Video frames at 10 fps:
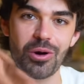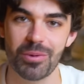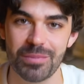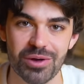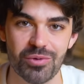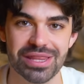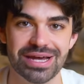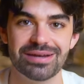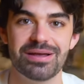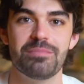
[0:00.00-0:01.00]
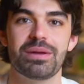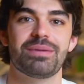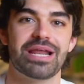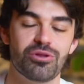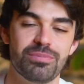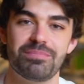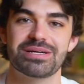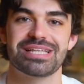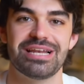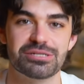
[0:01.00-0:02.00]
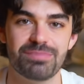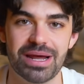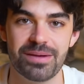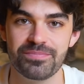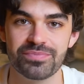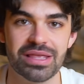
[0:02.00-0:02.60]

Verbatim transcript: cómo me cuidan, preparándome pasteles para